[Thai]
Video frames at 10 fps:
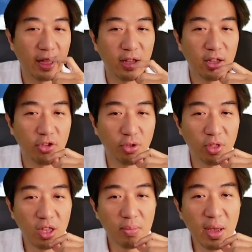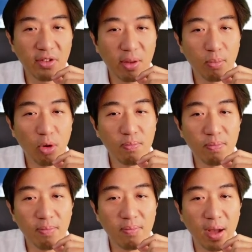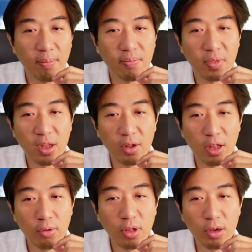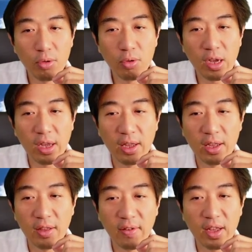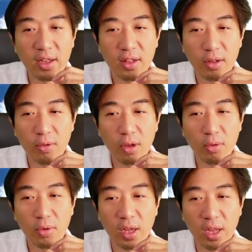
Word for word: จุดนี้เมฆชั้นบนเป็นแบบริ้วๆด้วยใช่ไหมริ้วๆด้วย